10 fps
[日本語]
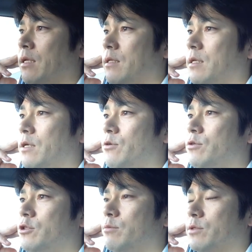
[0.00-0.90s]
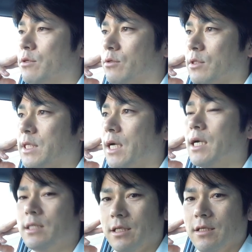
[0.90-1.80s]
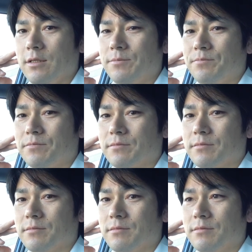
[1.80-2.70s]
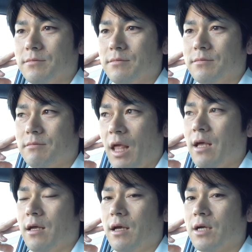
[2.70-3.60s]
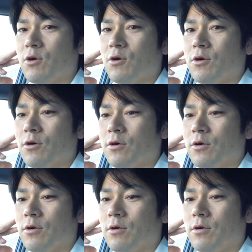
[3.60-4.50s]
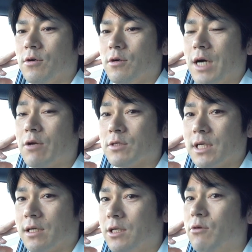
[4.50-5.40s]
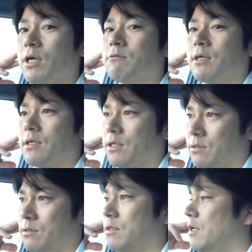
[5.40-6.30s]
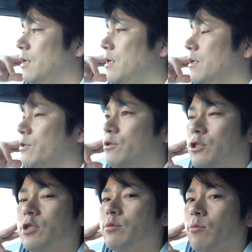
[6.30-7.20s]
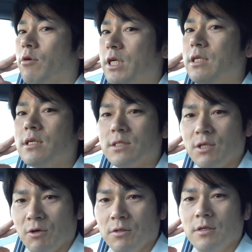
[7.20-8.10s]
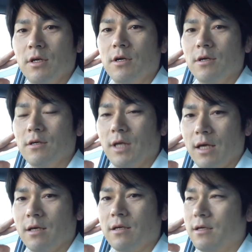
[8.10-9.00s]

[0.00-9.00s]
で、YouTube するとさらにね、あのー、可能性が広がるわけです。YouTube もいいですよ。え